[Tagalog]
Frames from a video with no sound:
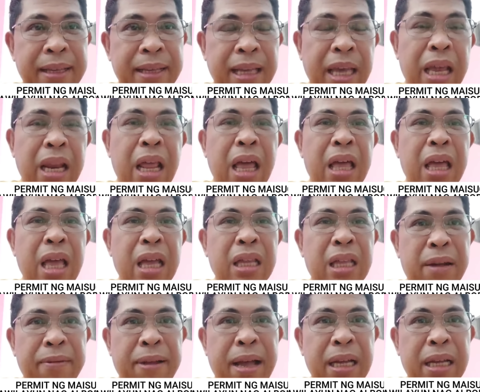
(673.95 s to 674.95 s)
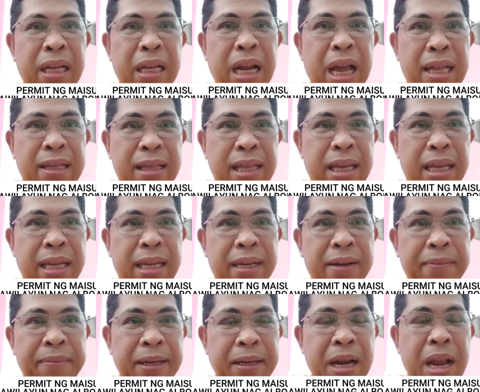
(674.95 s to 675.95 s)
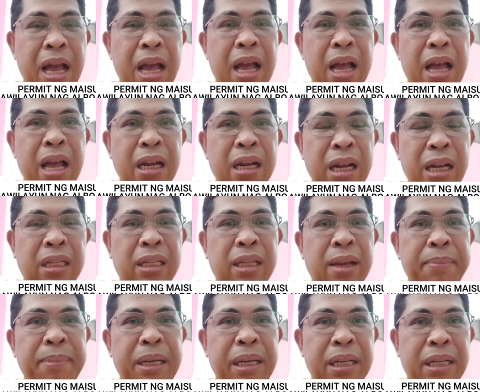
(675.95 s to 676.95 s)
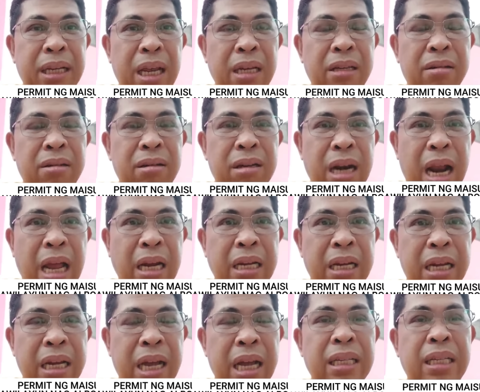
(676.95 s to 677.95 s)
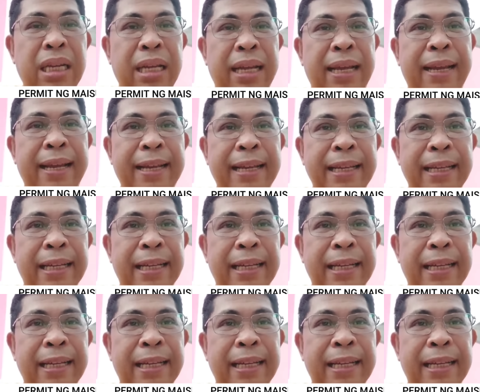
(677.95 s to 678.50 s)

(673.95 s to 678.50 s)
Kailangan tawagin natin na destabilization rally kasi